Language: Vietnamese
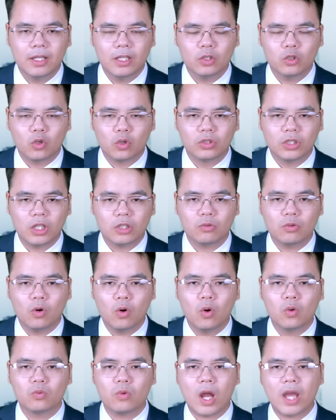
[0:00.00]
Tổn thất của
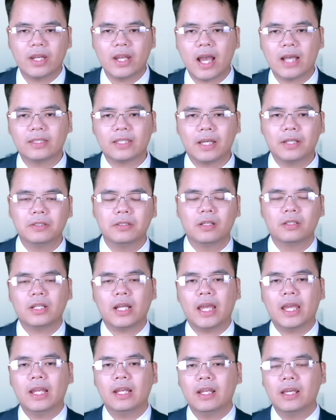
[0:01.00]
Ukraine tại hướng
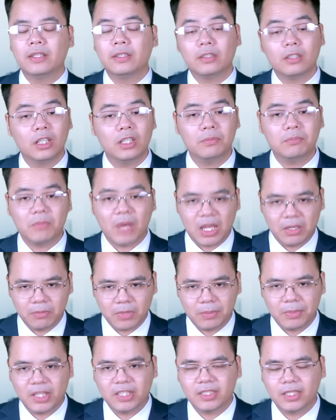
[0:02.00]
này lên tới bảy
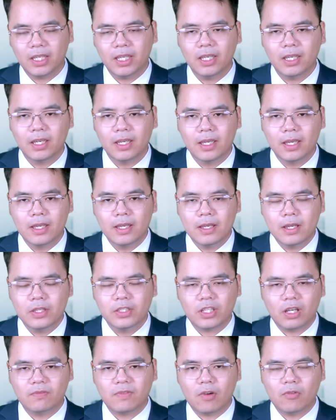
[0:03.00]
mươi binh sĩ.
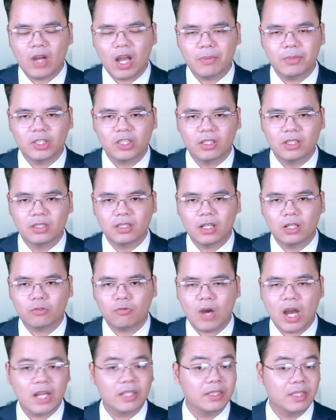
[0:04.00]
Trong vòng hai mươi tư giờ
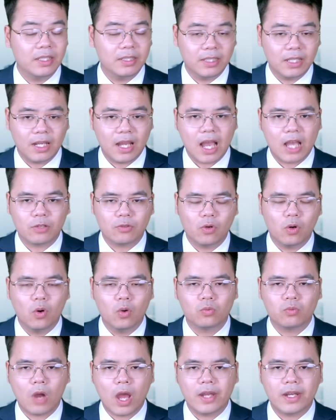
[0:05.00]
qua thì thiệt hại của
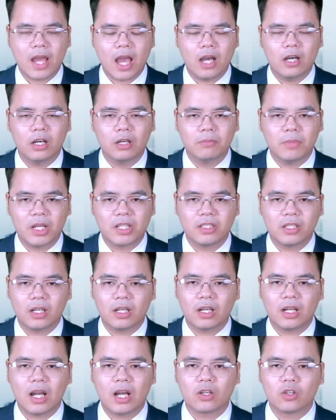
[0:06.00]
Ukraine ở mặt trận
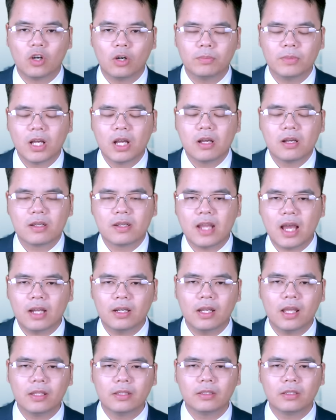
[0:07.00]
Kharkov đã
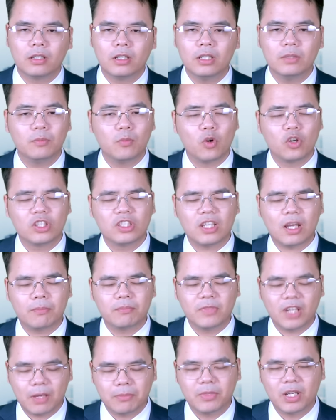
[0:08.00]
lên tới một
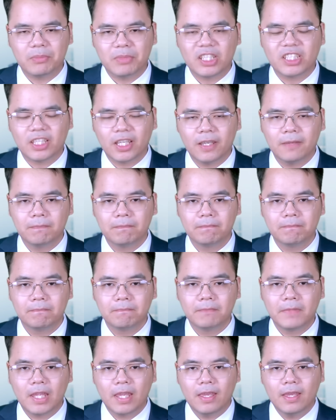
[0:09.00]
trăm năm mươi binh sĩ.
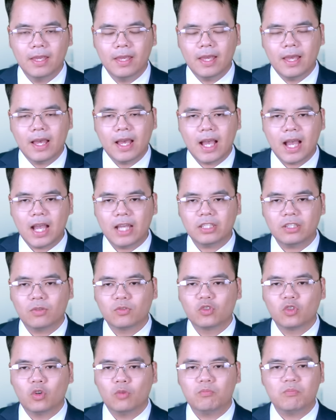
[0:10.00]
Hai trong
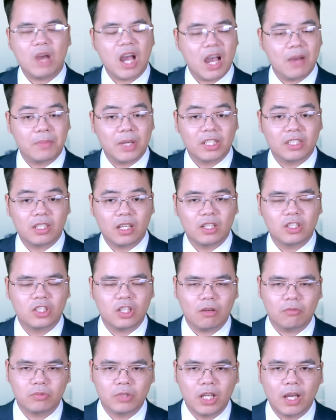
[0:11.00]
số ba mặt trận
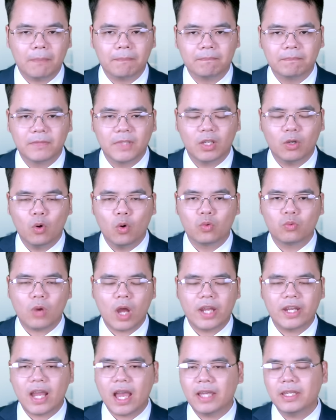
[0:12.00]
trọng điểm thì
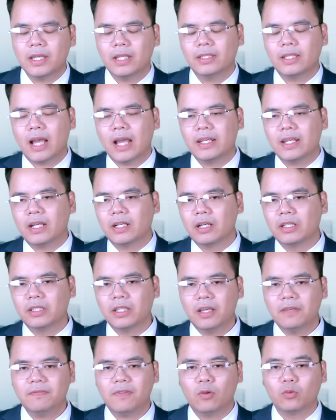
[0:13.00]
Ukraine hiện tại đang ở
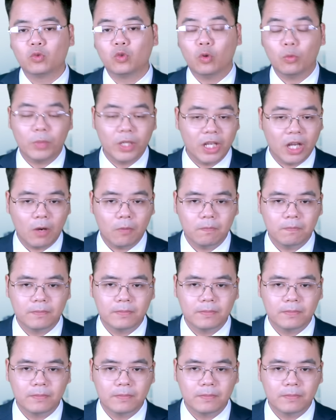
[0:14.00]
thế phòng thủ bị động.